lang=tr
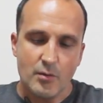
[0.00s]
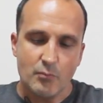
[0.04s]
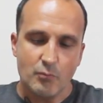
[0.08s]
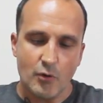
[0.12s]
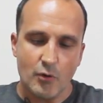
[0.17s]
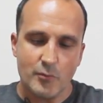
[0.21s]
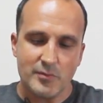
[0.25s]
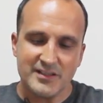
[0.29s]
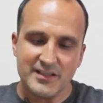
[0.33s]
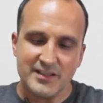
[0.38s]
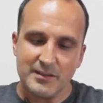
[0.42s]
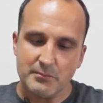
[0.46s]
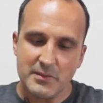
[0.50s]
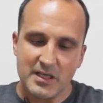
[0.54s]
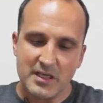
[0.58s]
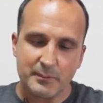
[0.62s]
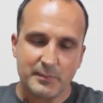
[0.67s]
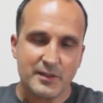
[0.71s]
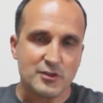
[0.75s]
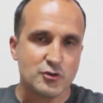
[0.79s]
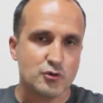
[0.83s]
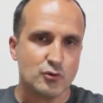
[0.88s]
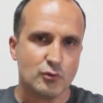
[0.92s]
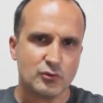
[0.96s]
Mobilden
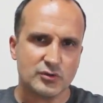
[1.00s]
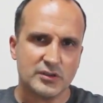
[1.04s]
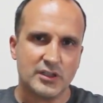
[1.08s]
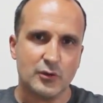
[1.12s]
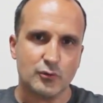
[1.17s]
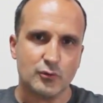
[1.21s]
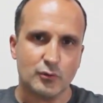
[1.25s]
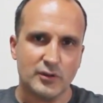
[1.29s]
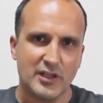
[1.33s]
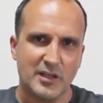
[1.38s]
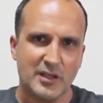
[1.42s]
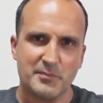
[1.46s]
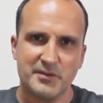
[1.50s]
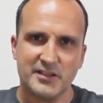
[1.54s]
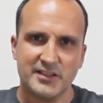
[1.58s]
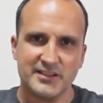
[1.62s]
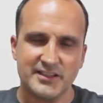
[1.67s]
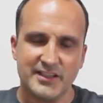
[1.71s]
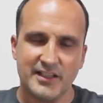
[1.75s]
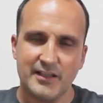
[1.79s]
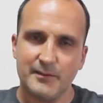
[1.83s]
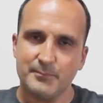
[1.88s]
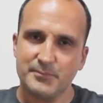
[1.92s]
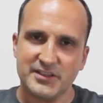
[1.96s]
bakmak çok daha kolay. Bana
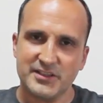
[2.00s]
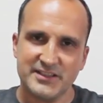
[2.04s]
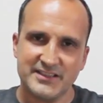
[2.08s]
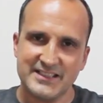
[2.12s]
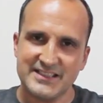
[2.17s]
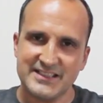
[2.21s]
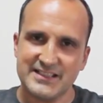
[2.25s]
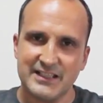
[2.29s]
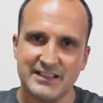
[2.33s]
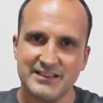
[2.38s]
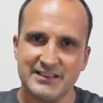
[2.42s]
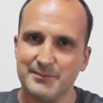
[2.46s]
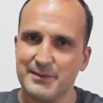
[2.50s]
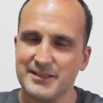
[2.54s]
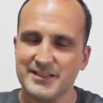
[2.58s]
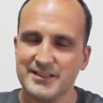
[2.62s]
daha pratik geldi.